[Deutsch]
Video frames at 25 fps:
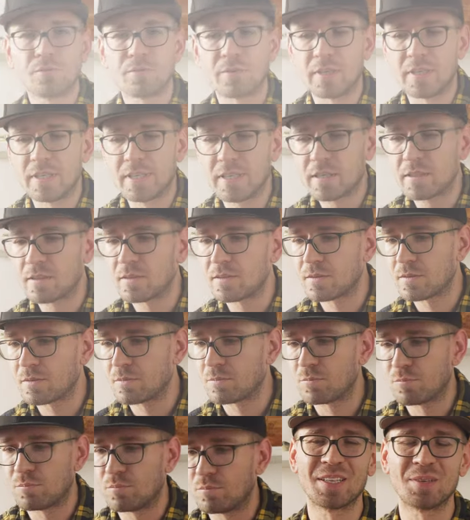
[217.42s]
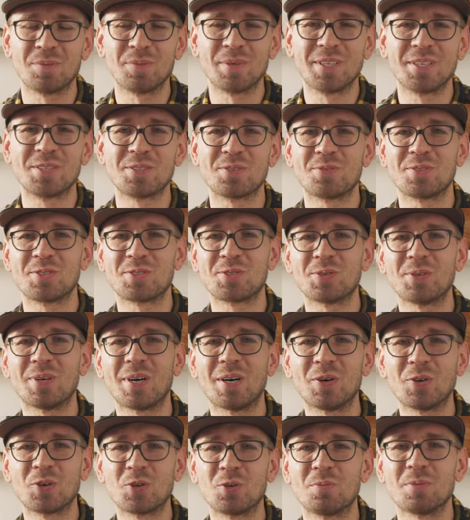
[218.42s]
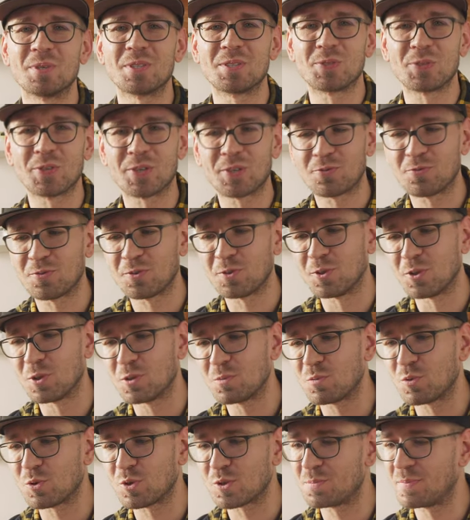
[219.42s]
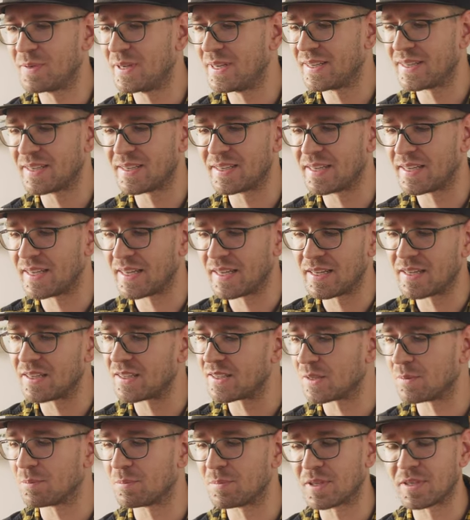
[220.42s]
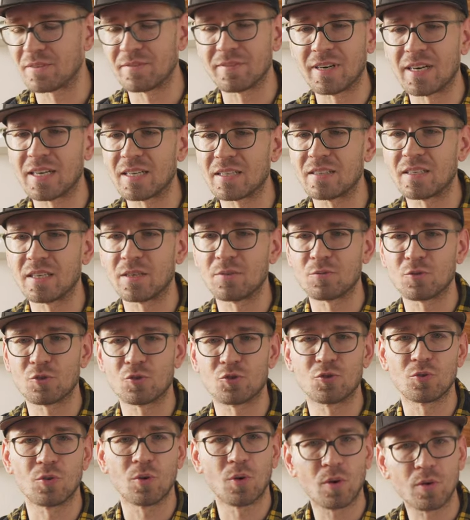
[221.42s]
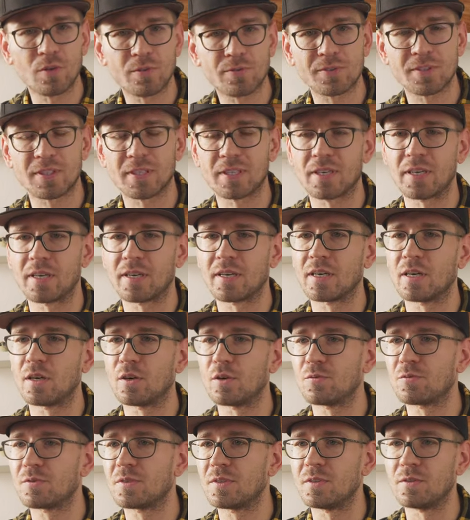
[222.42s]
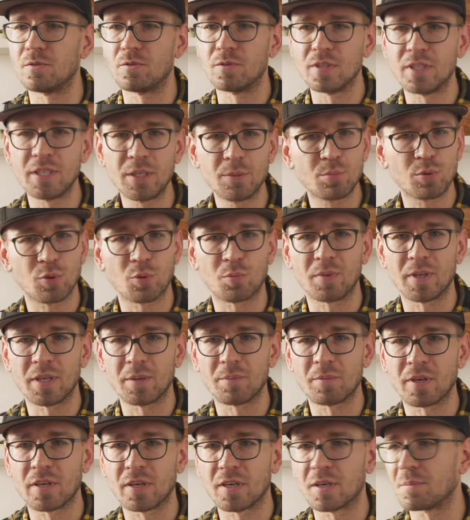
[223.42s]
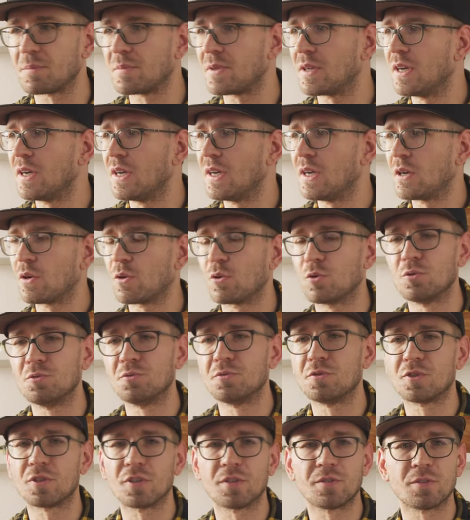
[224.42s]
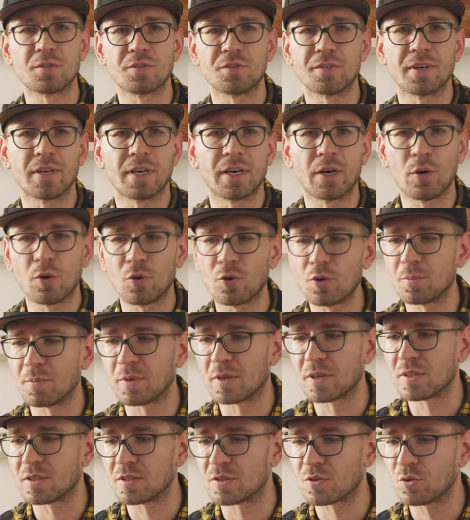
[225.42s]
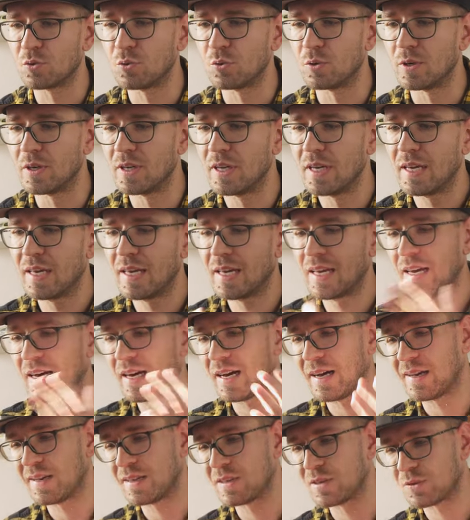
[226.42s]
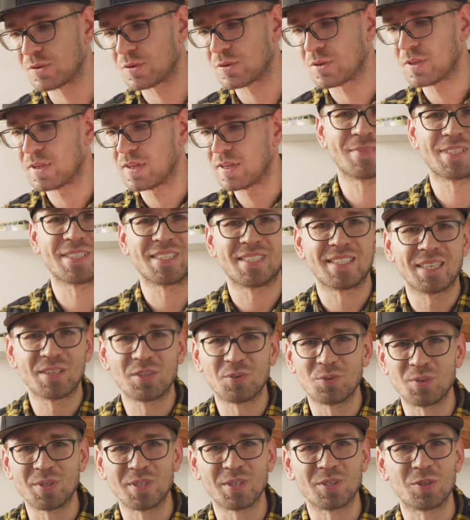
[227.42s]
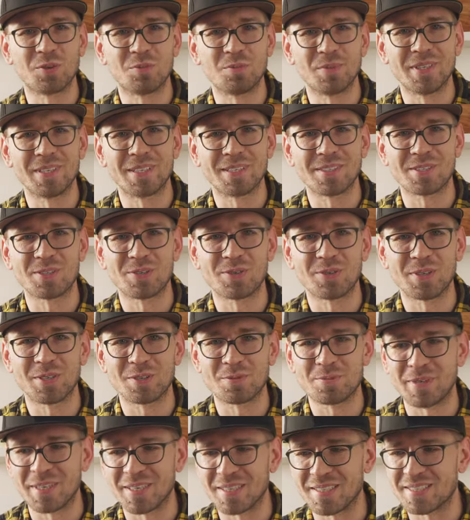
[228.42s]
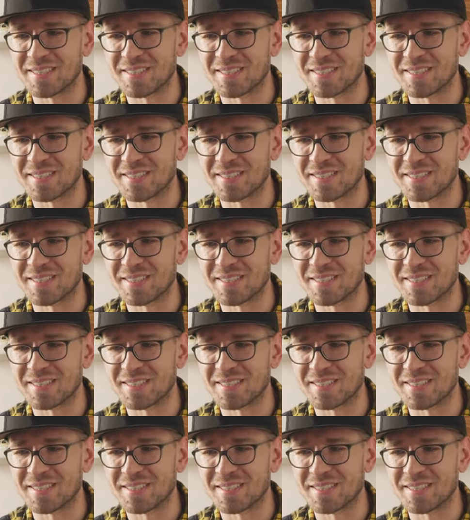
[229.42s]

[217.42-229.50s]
verlinken. Da bin ich sowieso auch überzeugt von notebooksbilliger.de. Ich habe privat einfach schon oft da gekauft, und nie Probleme gehabt. Kundenservice war auch immer ganz cool. Also sehr gute Kombination aus meiner